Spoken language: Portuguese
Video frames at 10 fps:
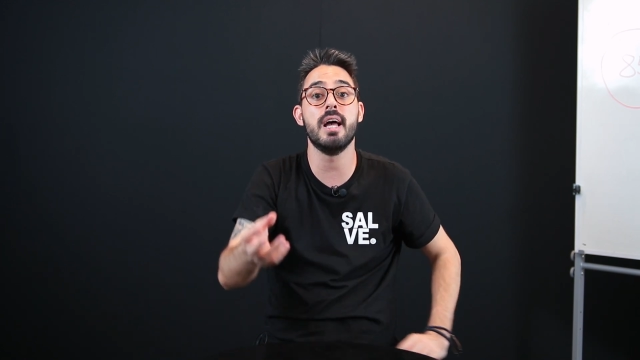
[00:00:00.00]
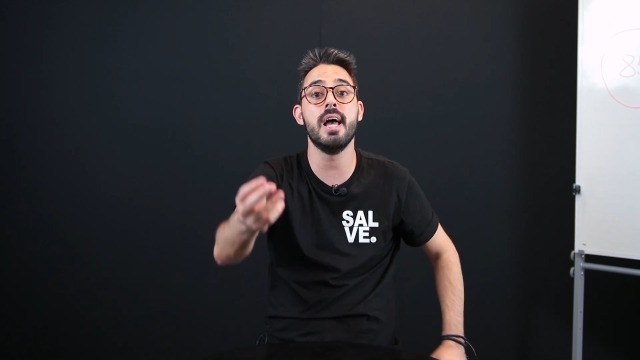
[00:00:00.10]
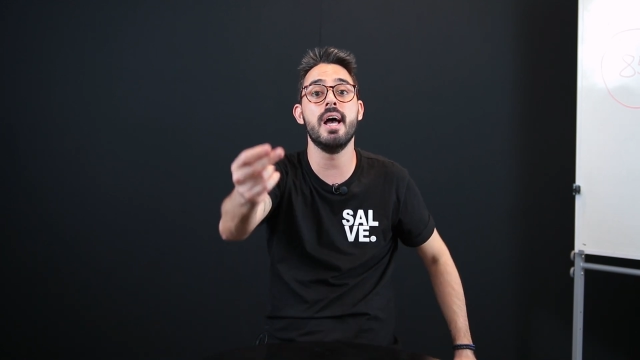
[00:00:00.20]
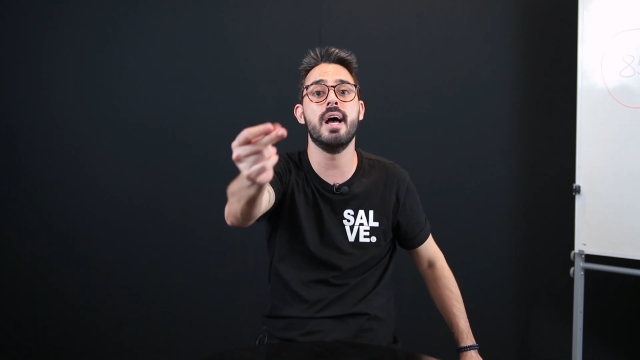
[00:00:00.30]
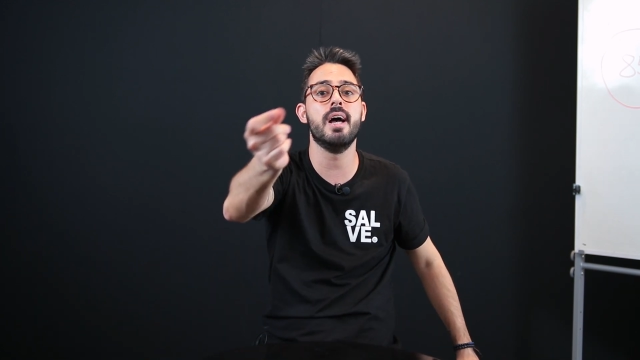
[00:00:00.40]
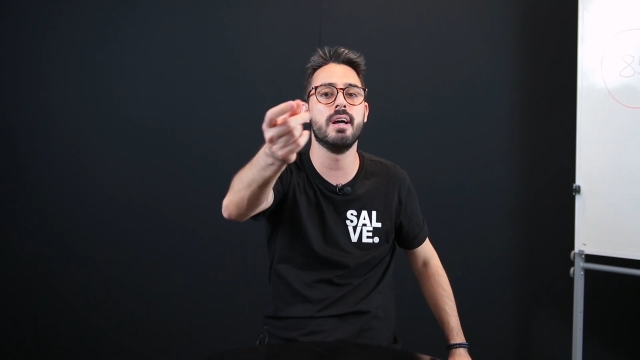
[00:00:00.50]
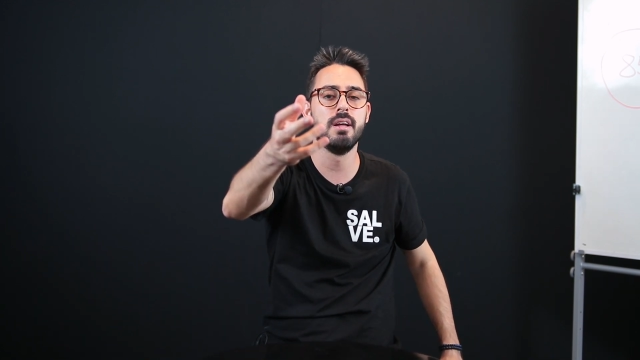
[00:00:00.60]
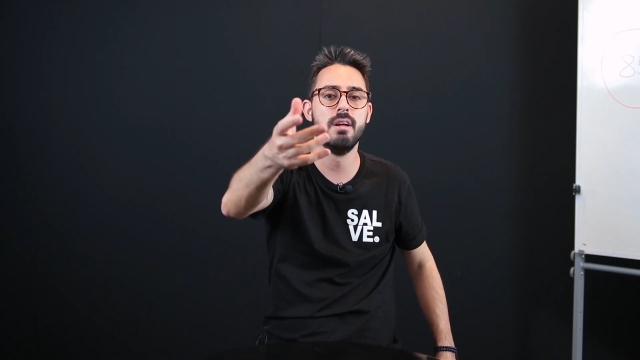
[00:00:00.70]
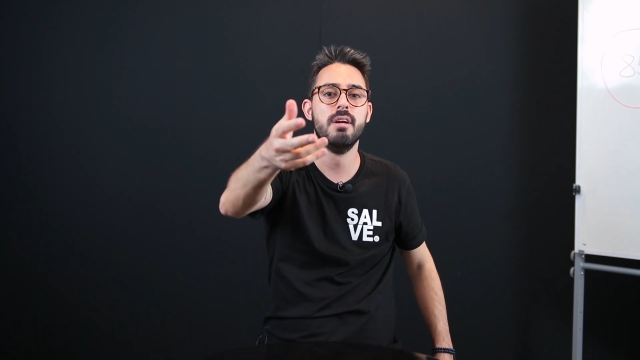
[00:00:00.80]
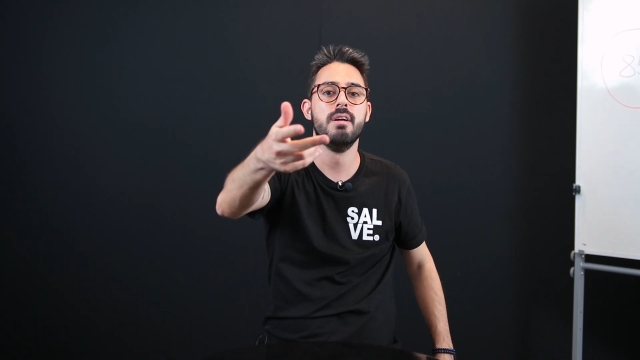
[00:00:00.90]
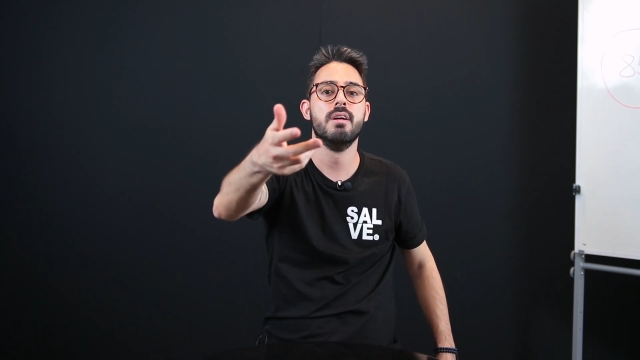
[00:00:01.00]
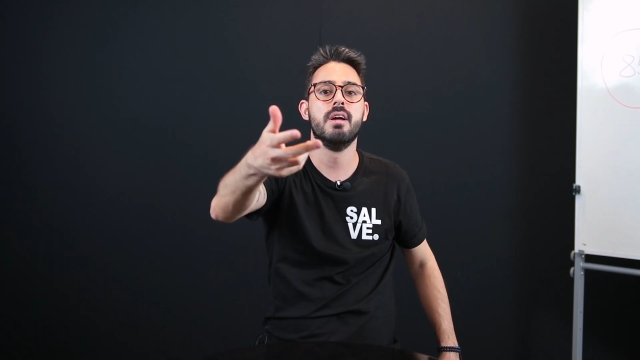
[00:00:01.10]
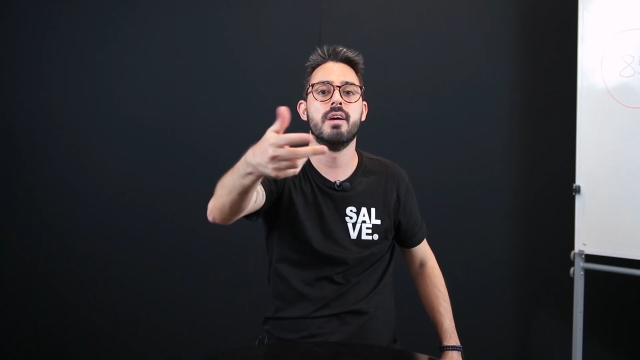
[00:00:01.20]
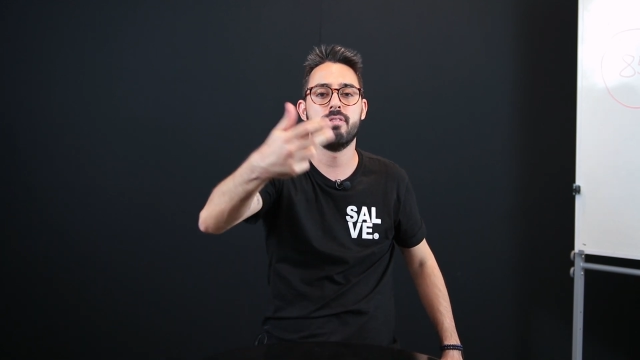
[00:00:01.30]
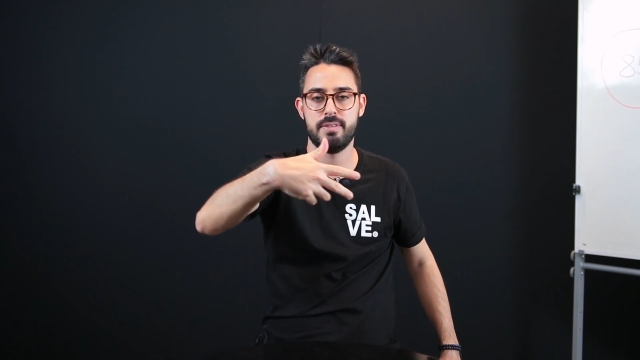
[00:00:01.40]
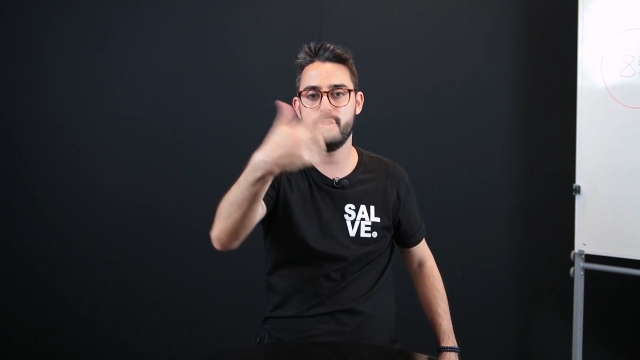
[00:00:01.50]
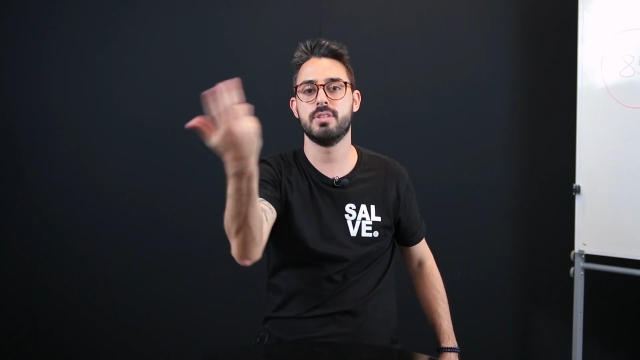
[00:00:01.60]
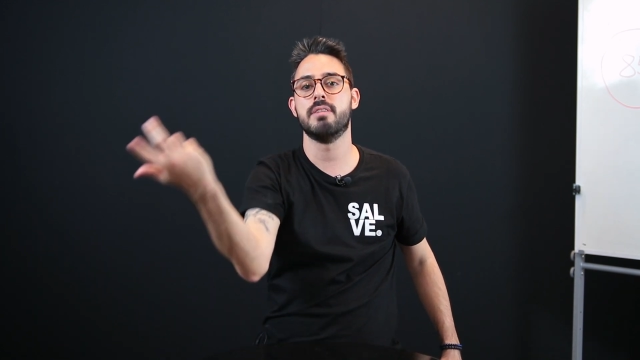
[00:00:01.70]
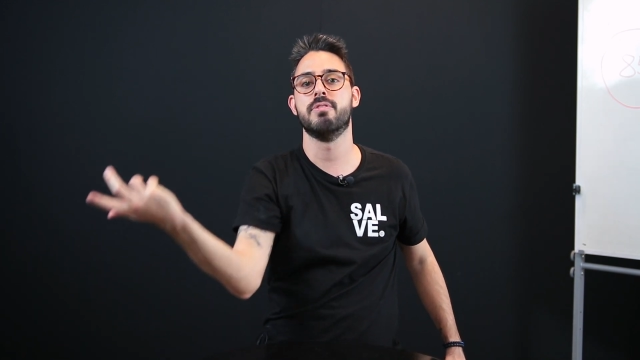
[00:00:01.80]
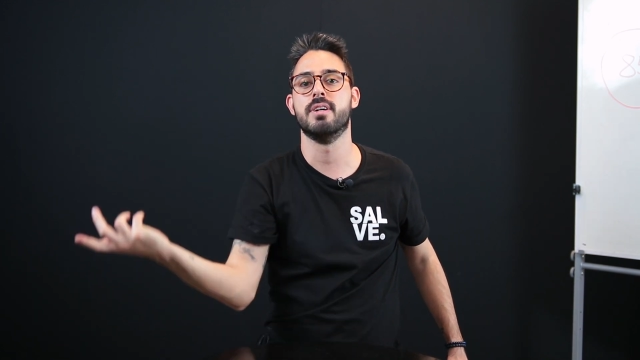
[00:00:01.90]
é, é vou fazer
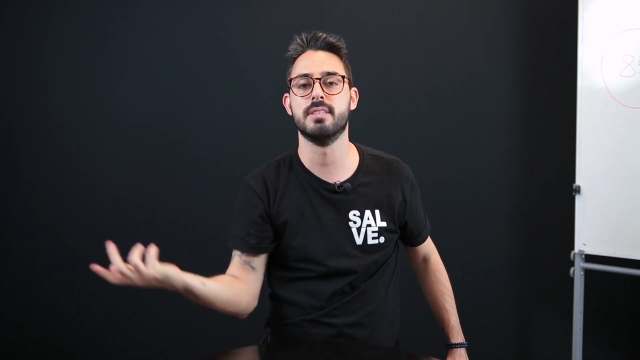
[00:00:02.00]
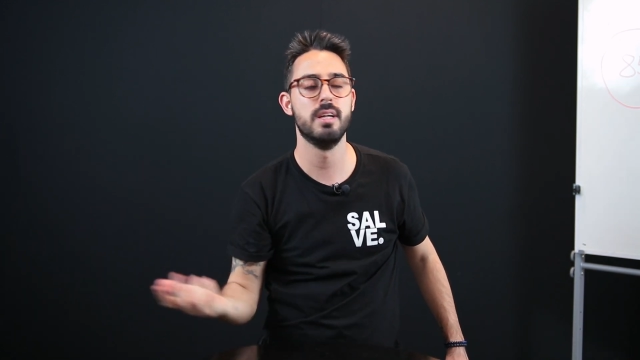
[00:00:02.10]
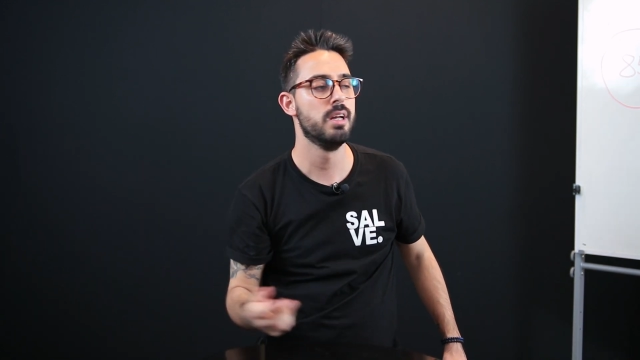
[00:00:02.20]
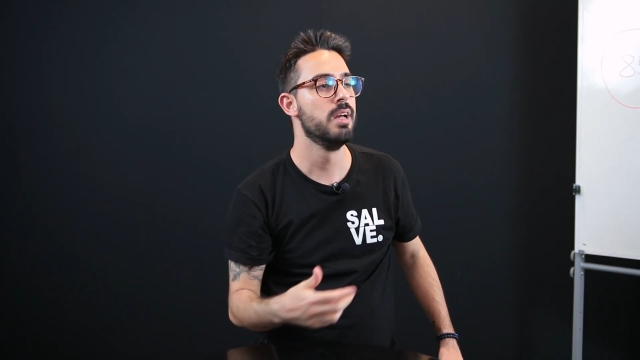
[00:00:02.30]
outra voz, né?